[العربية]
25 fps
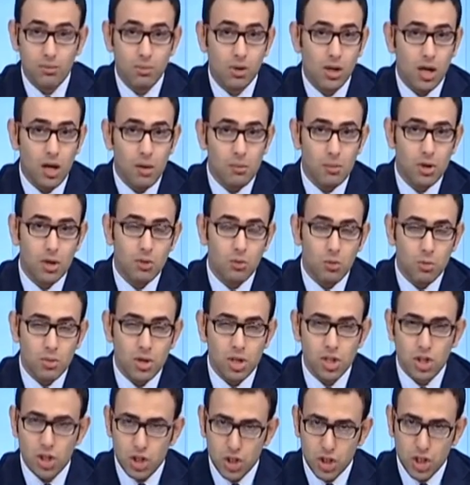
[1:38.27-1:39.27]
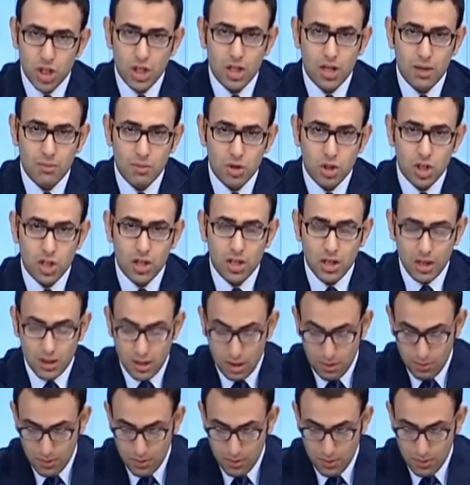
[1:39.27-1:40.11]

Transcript: بالامر المباشر شركه من شركات